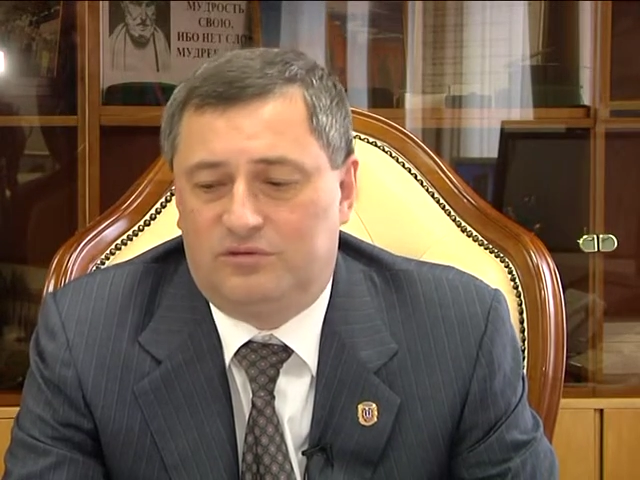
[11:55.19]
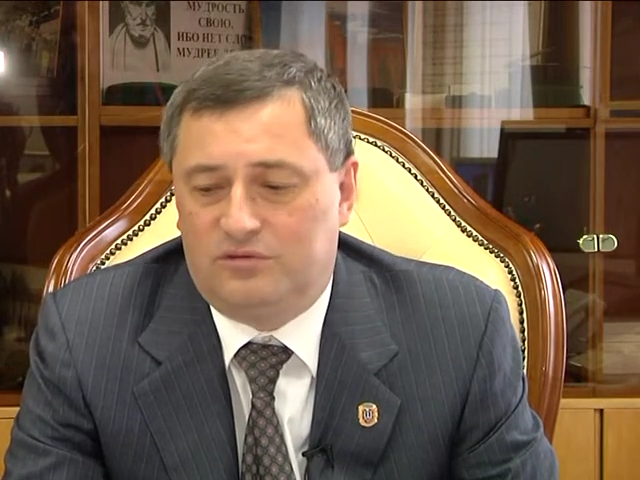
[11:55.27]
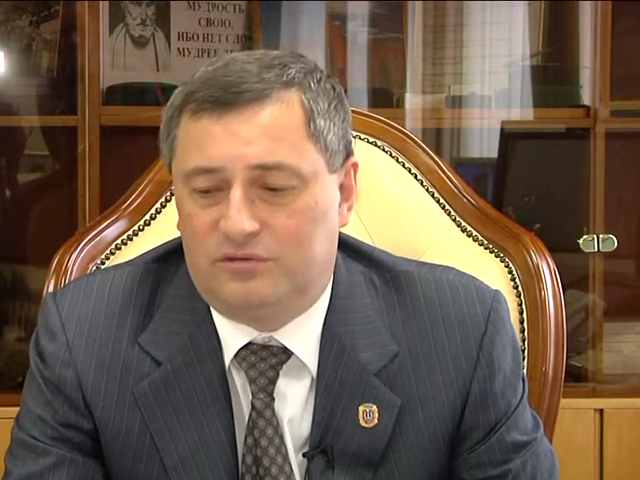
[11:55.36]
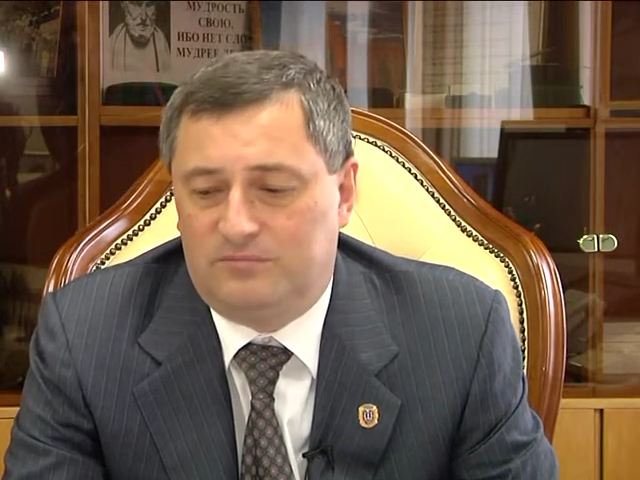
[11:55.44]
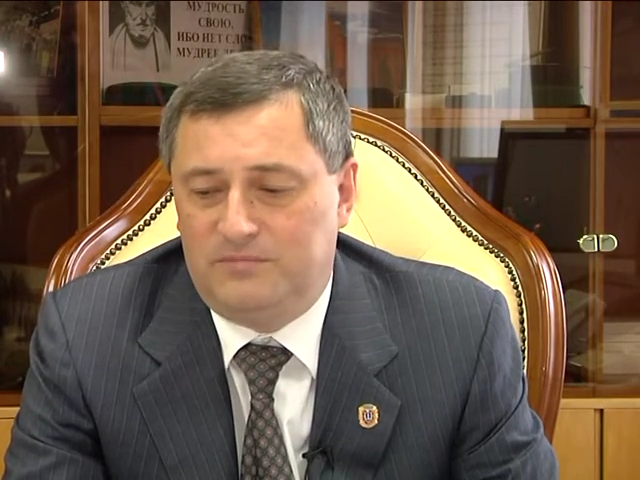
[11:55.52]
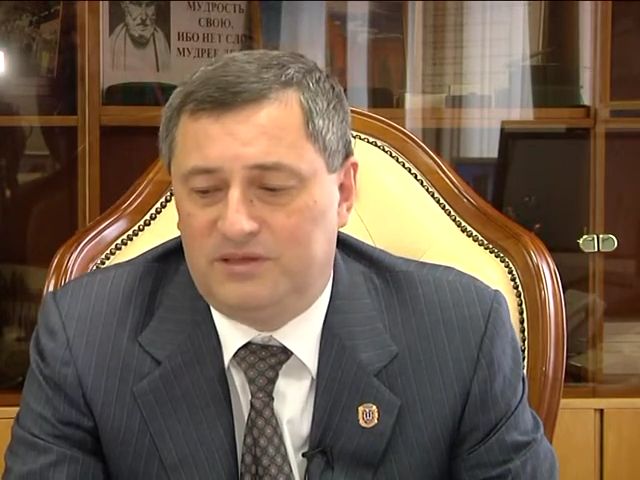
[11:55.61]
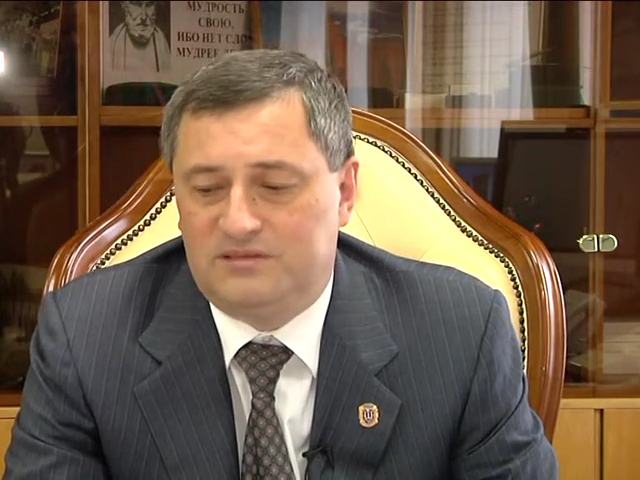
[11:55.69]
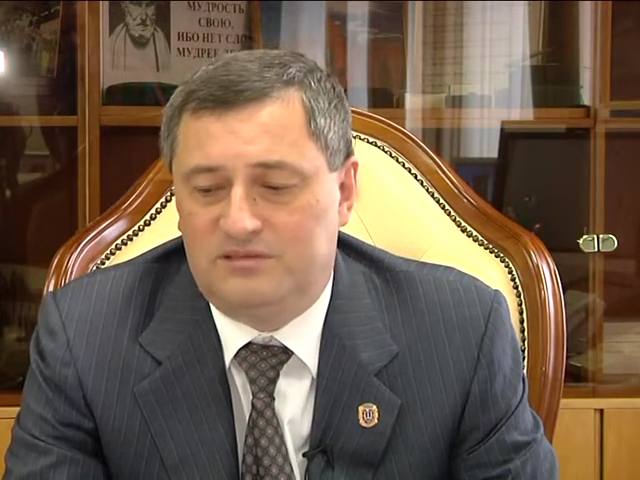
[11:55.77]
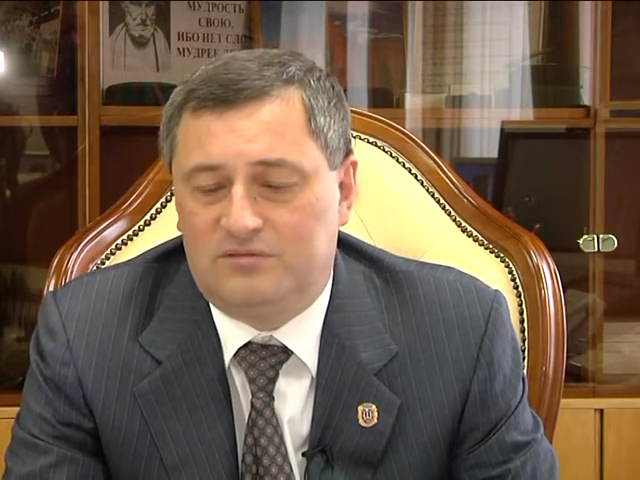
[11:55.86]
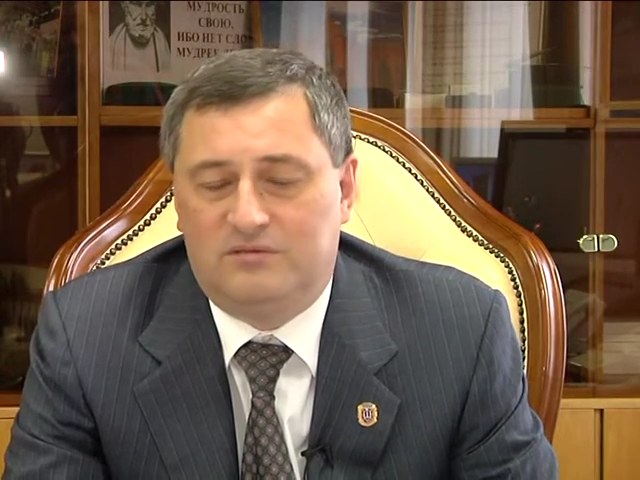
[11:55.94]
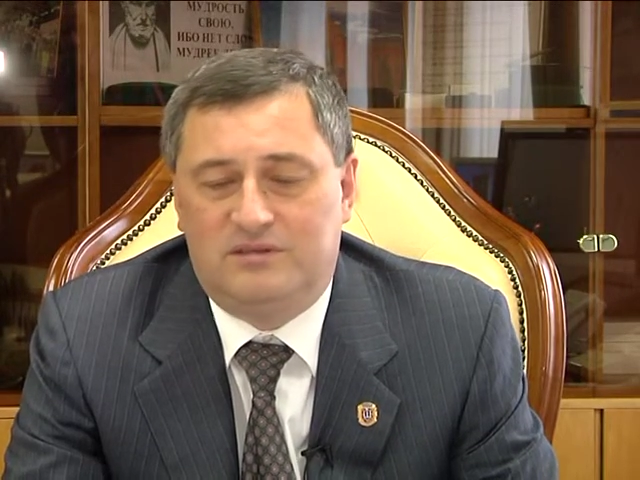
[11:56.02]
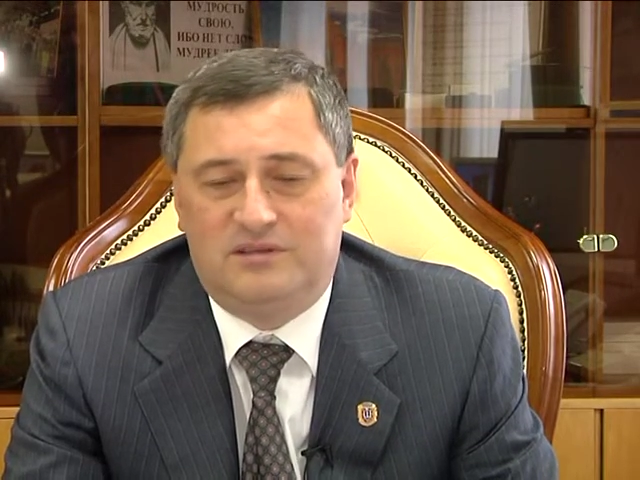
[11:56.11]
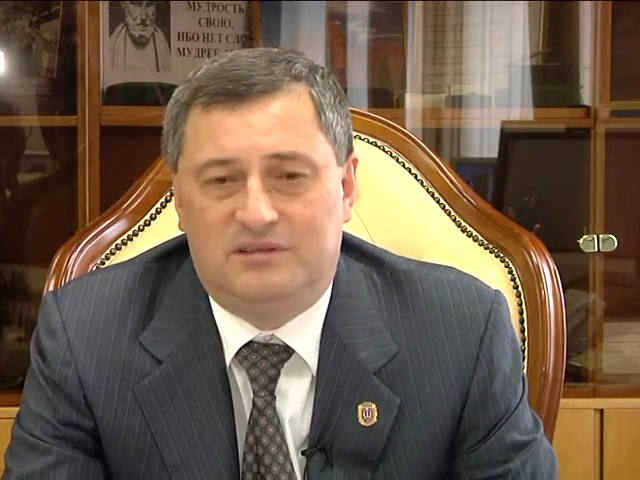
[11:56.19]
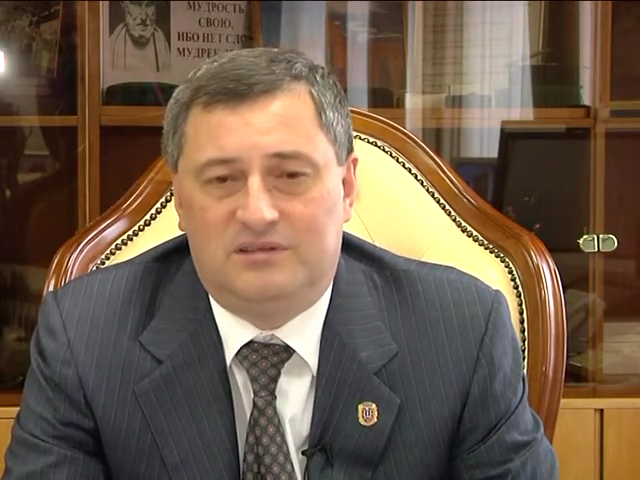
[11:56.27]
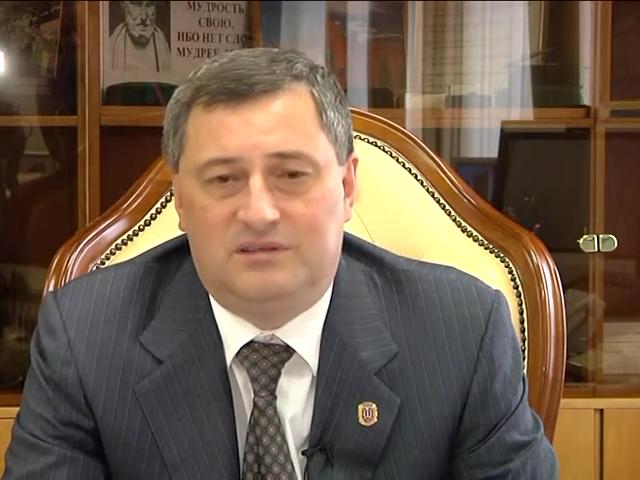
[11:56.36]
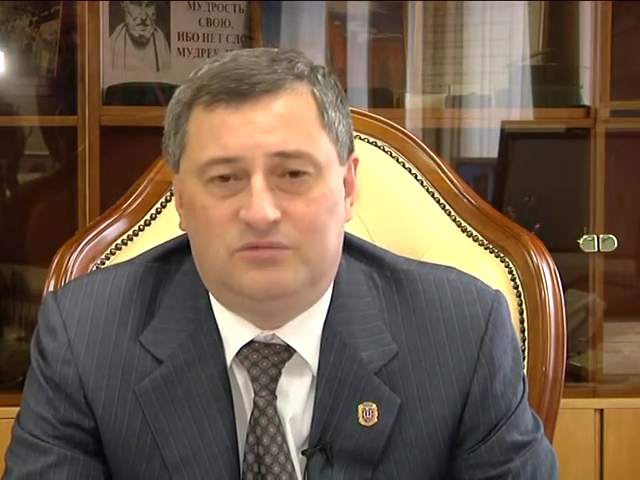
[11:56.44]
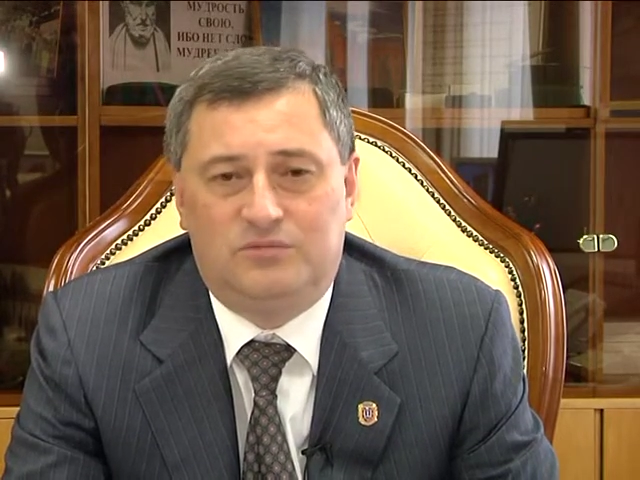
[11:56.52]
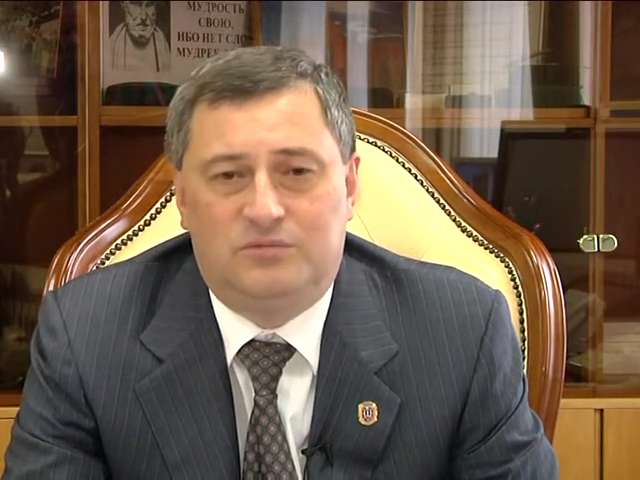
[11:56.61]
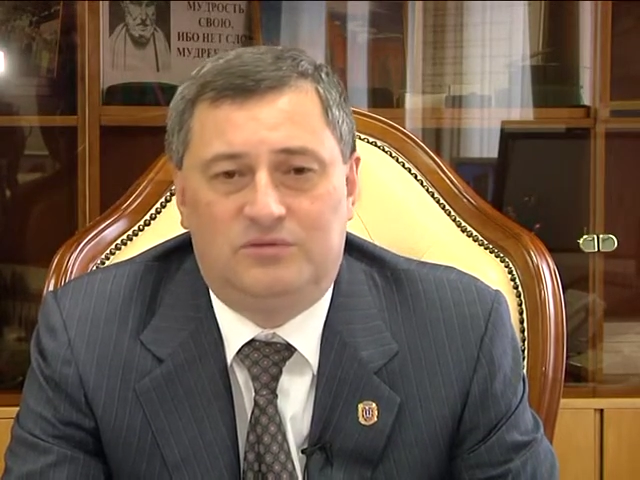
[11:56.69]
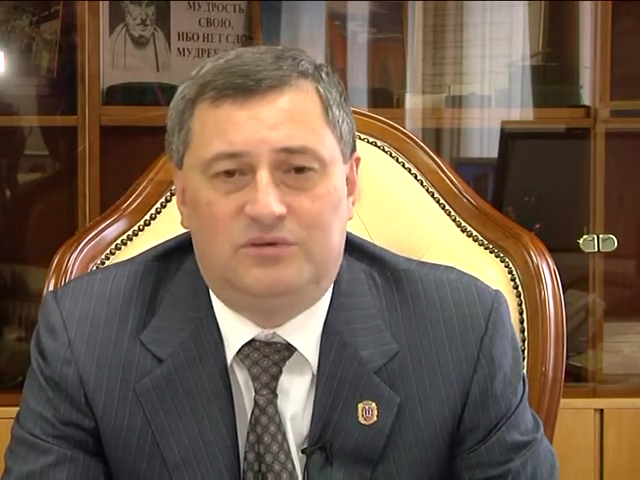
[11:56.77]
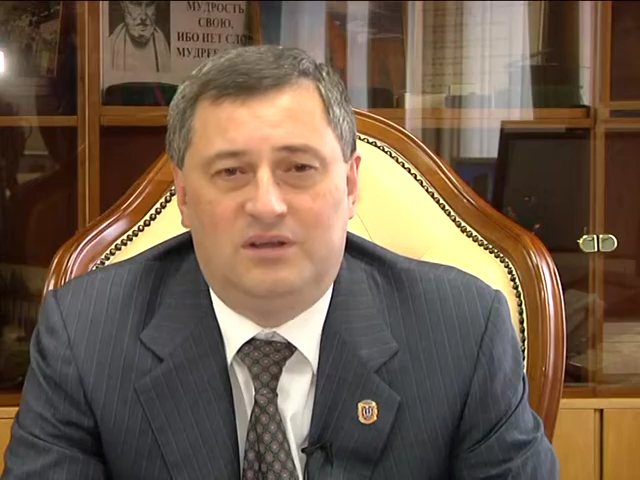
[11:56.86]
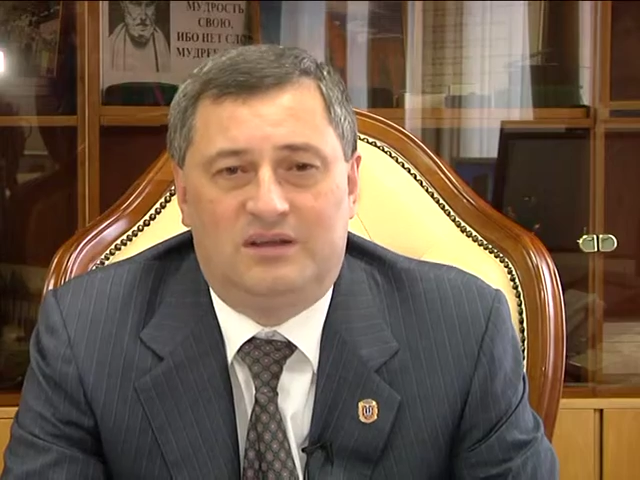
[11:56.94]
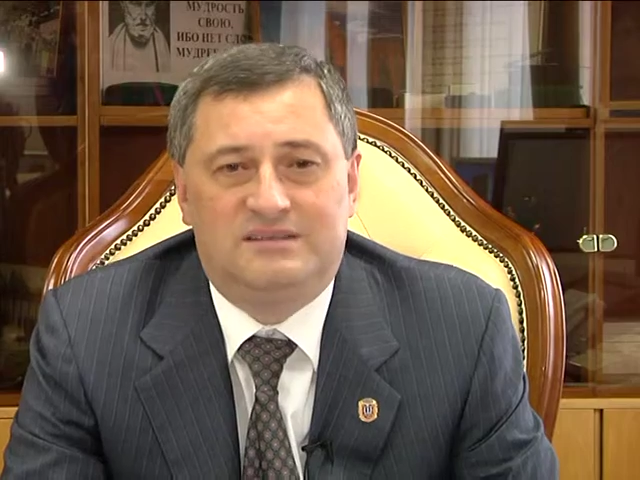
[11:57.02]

тот местный руководитель, я думаю,